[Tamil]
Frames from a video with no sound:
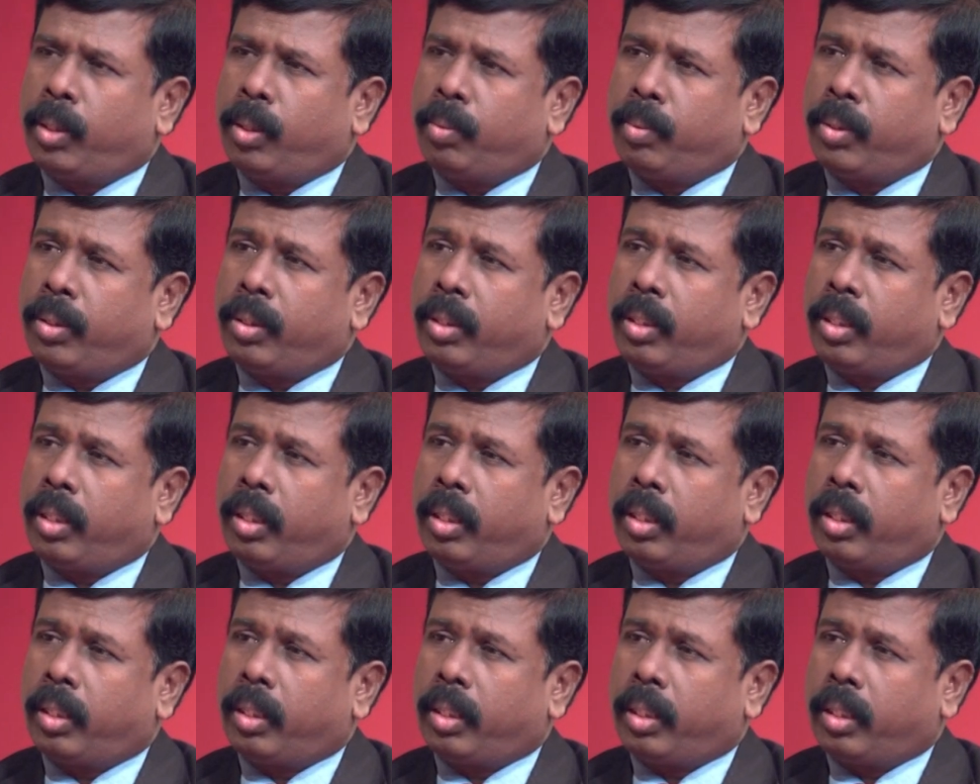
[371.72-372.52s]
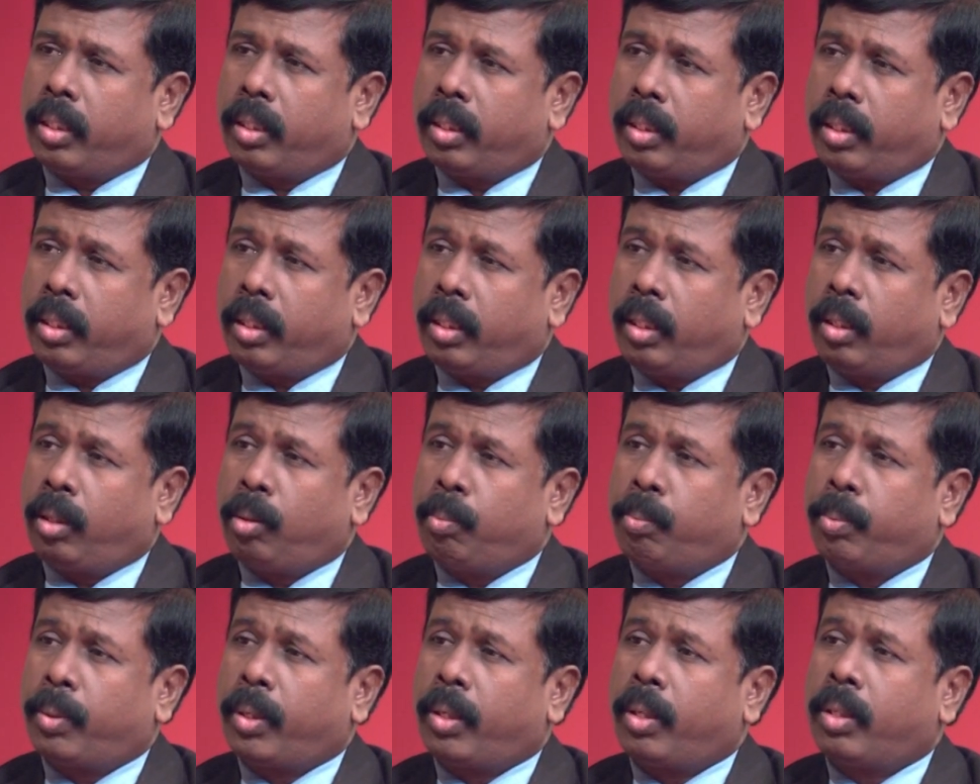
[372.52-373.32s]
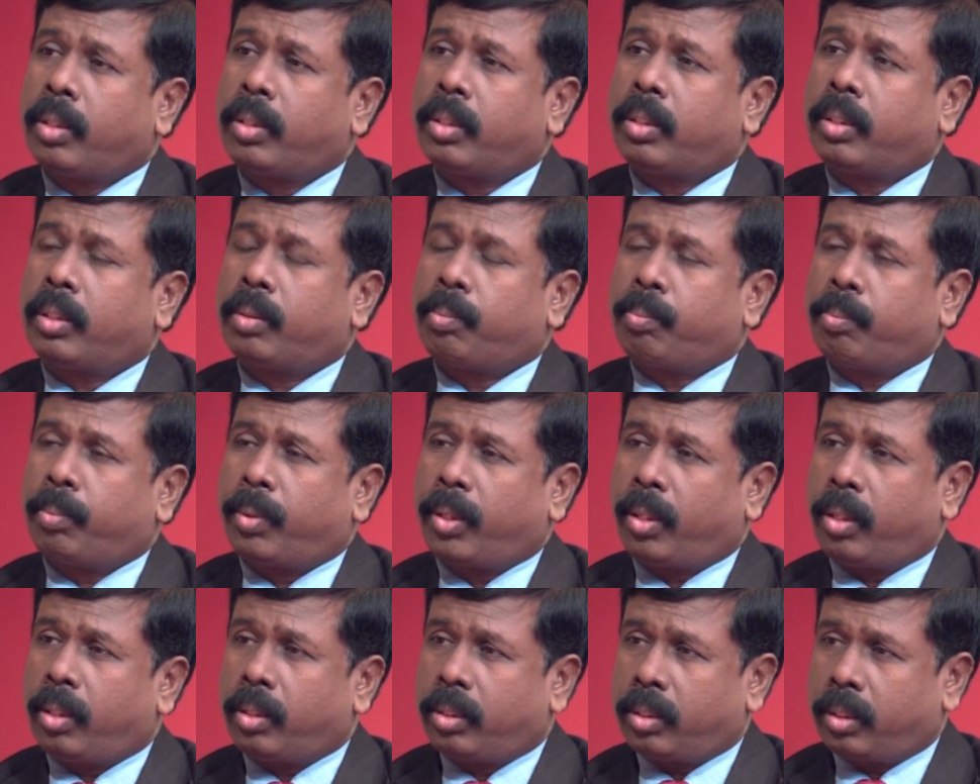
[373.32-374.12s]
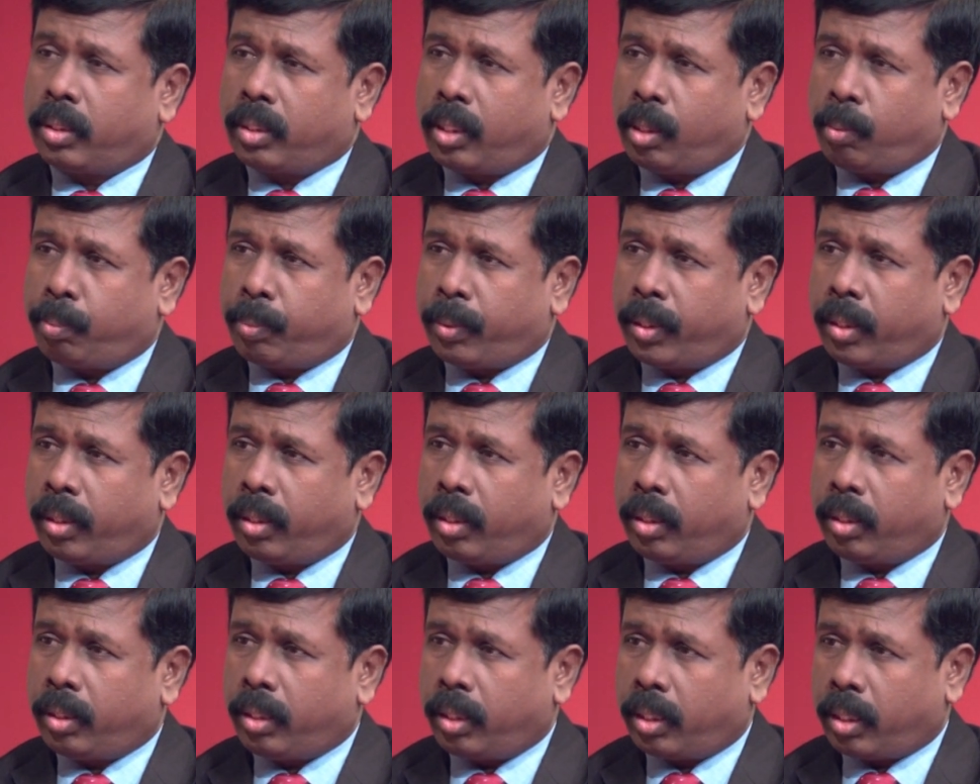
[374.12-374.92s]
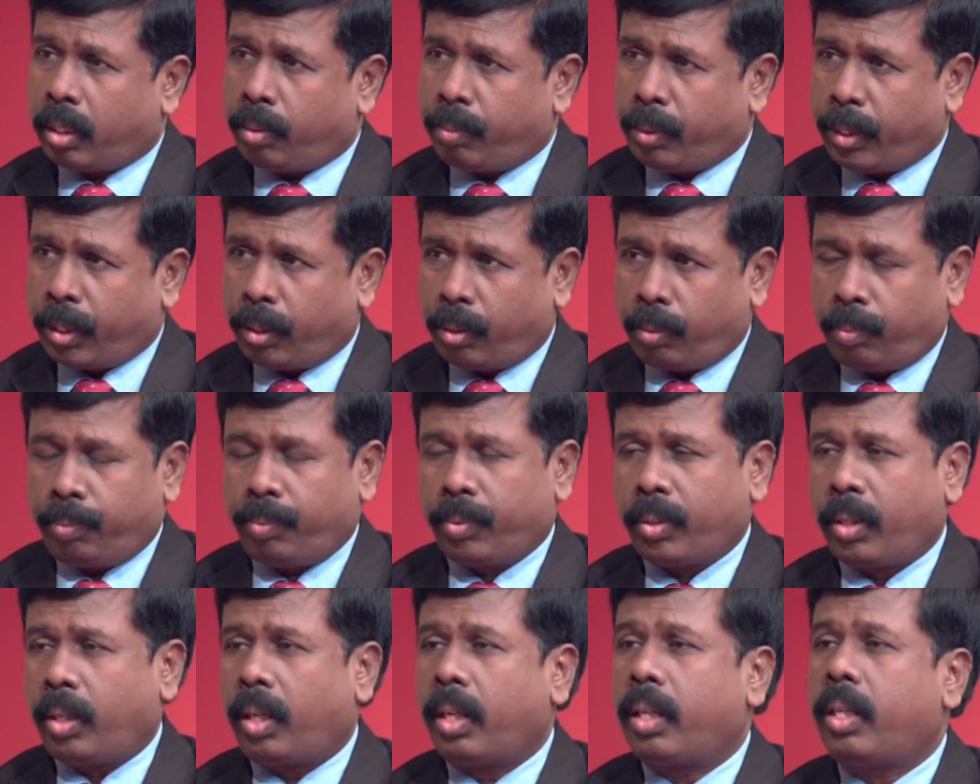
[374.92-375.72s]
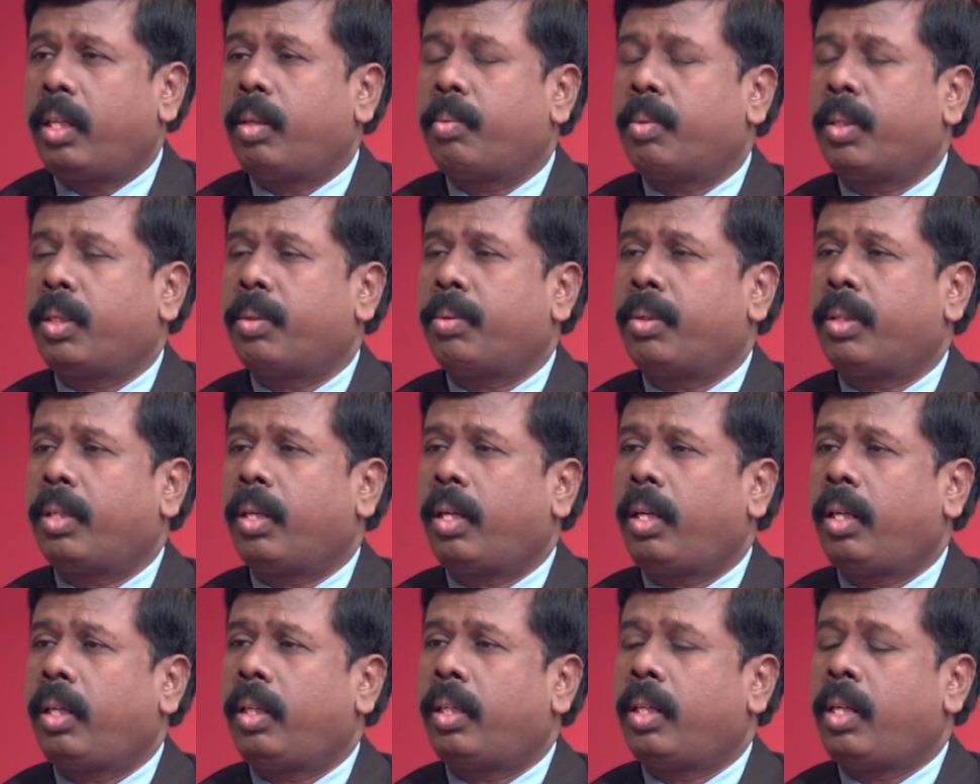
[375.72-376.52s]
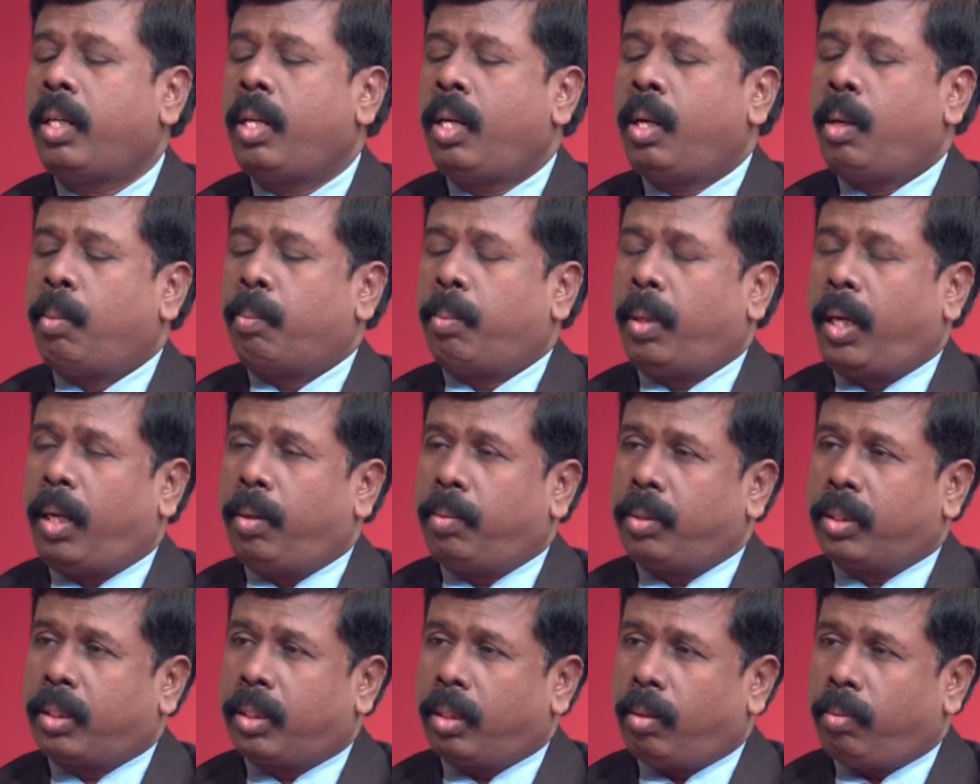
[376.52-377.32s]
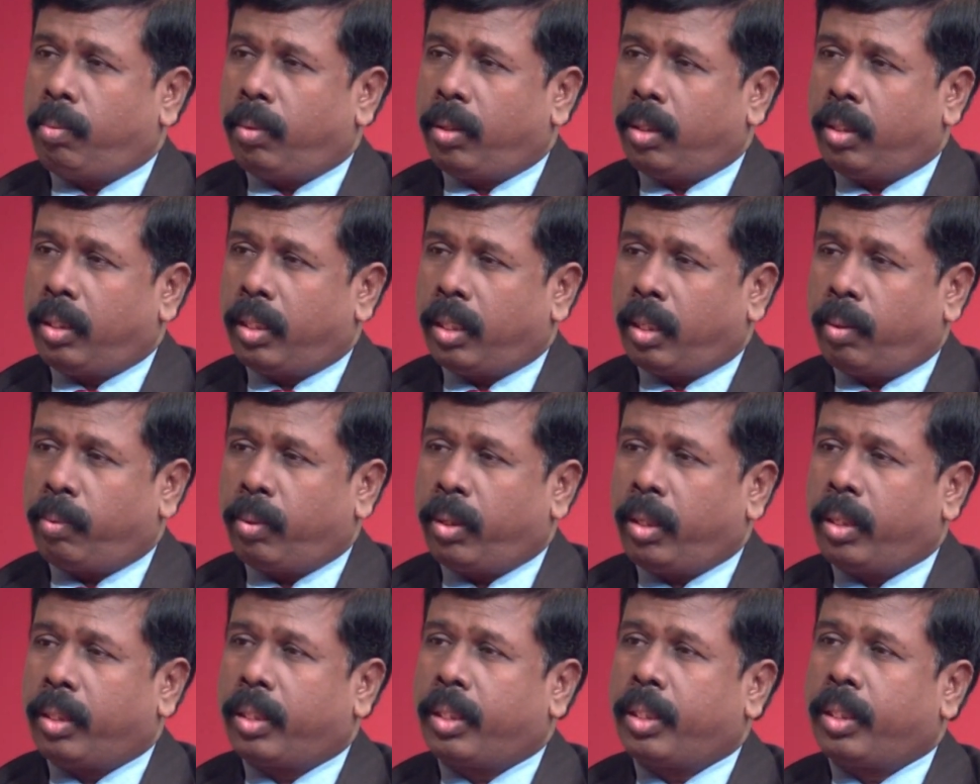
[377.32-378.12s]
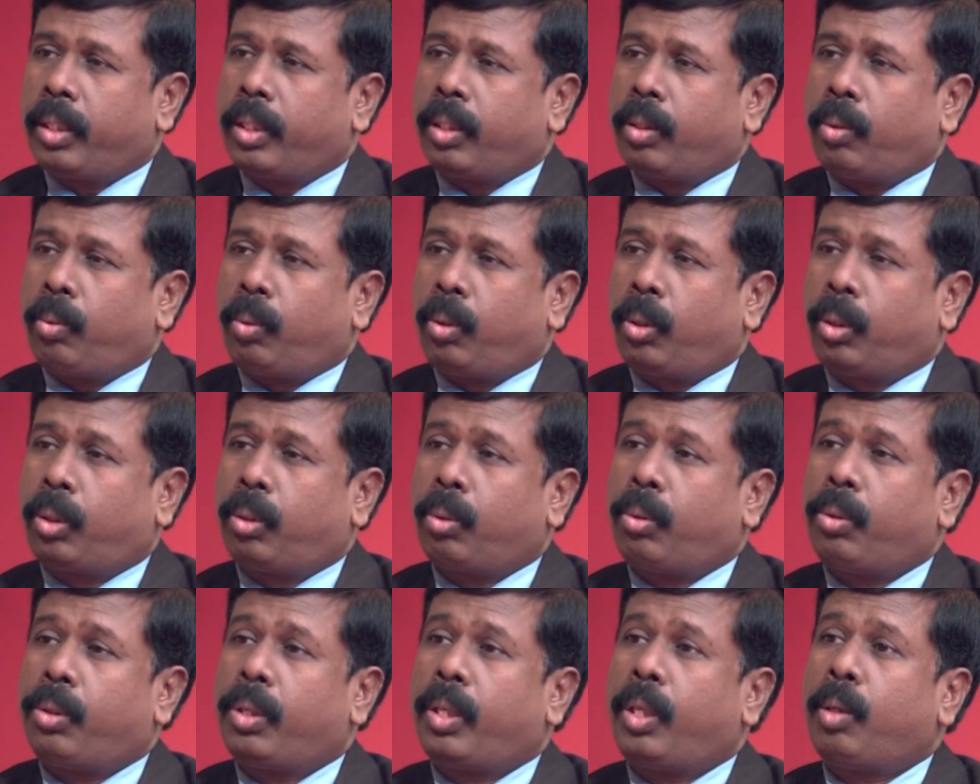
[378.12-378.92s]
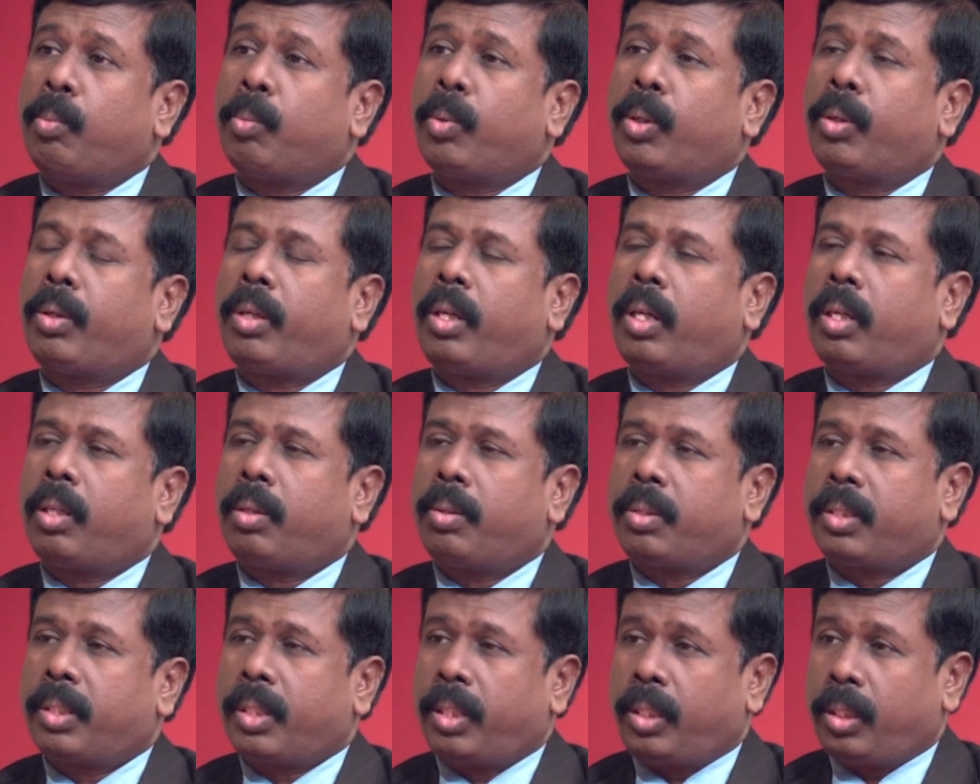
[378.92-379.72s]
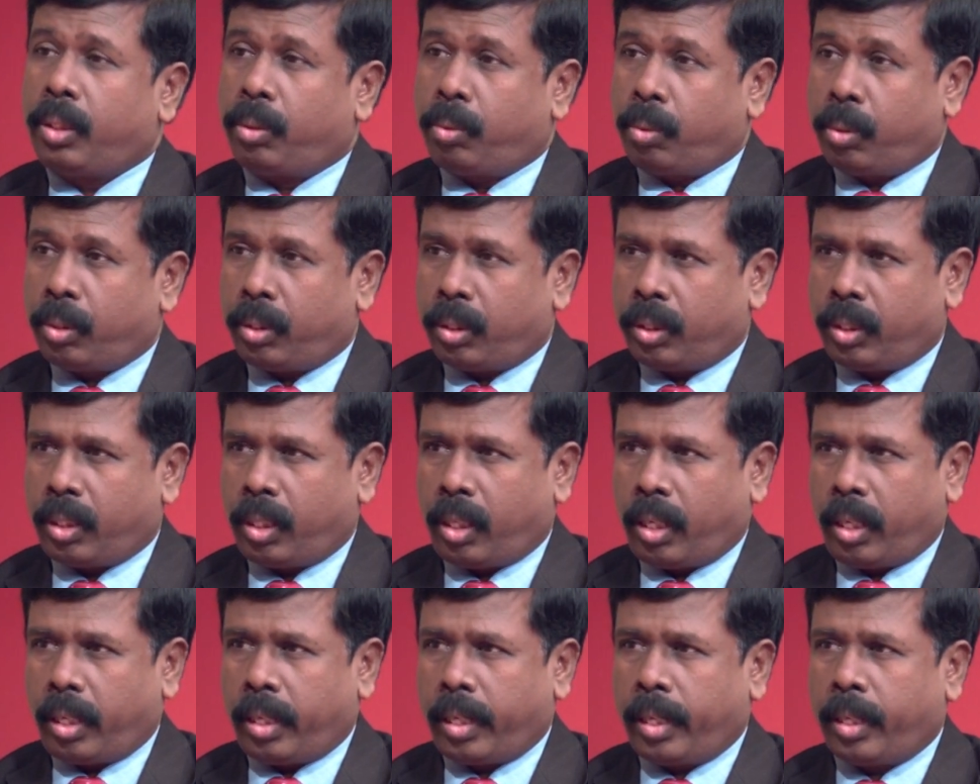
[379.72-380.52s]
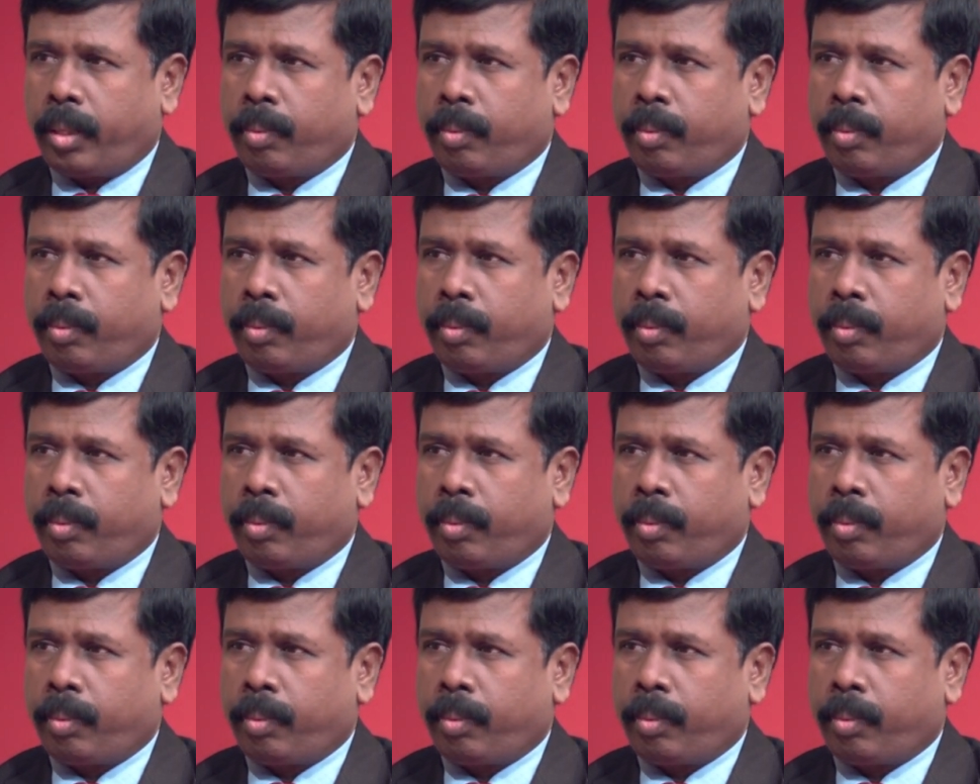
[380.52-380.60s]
ஏவருடைய இருதயங்களிலும் பிரகாஷ் பிரகாசிக்க பண்ணியிருந்திருக்க வேண்டும் காரணம் என்னவென்றால் பாவத்தில் விழுந்த அவர்களுக்கு ஒரு தொழுகையின் முறையை ஆண்டவர் செய்து கொடுத்ததுனால